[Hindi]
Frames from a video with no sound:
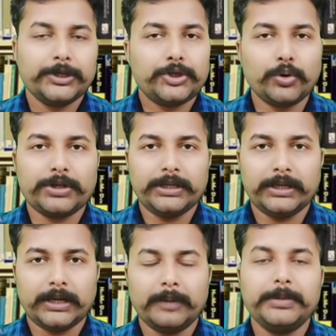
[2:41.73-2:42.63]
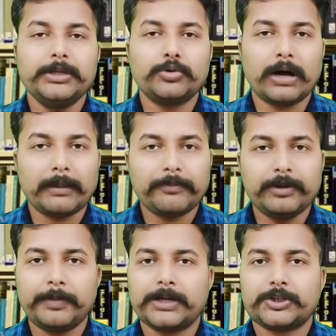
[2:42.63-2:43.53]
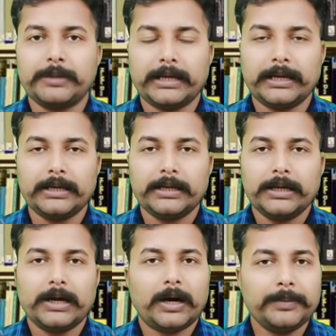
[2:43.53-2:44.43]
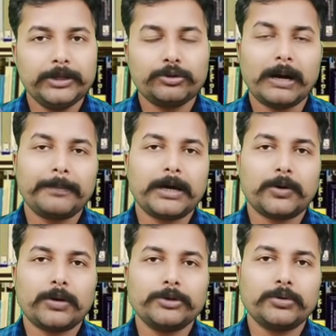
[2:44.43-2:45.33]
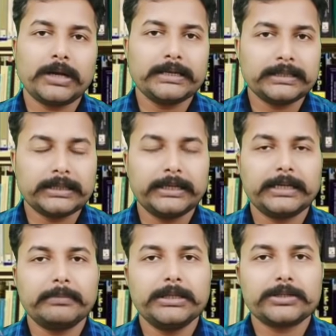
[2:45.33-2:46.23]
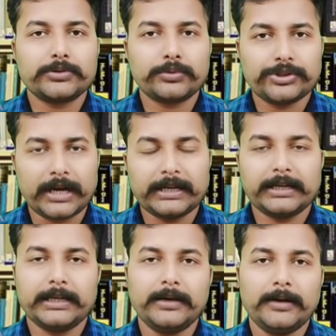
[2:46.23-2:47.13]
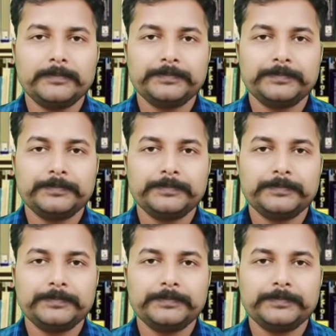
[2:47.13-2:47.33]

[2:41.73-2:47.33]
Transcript: क्योंकि अभी तो आप विपक्ष में हैं अभी तो आपका रोना धोना इसी तरीके बदस्तूर जारी रहेगा